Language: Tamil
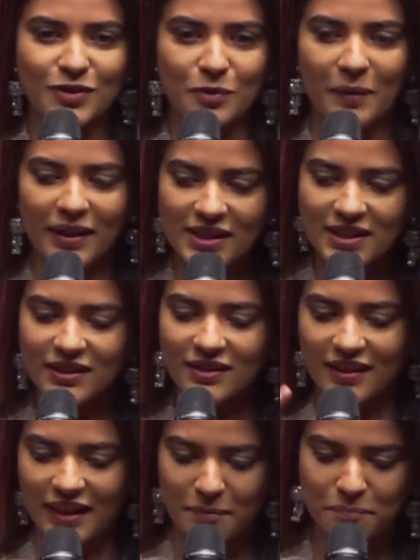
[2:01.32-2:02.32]
ஸோ மணி
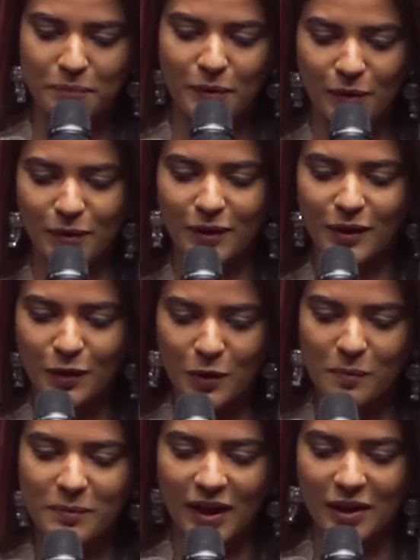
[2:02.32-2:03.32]
சார் எப்போ
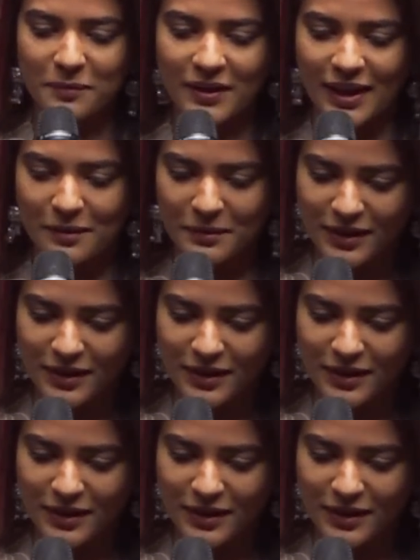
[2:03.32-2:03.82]
கூப்பிட்டாலுமே ஐ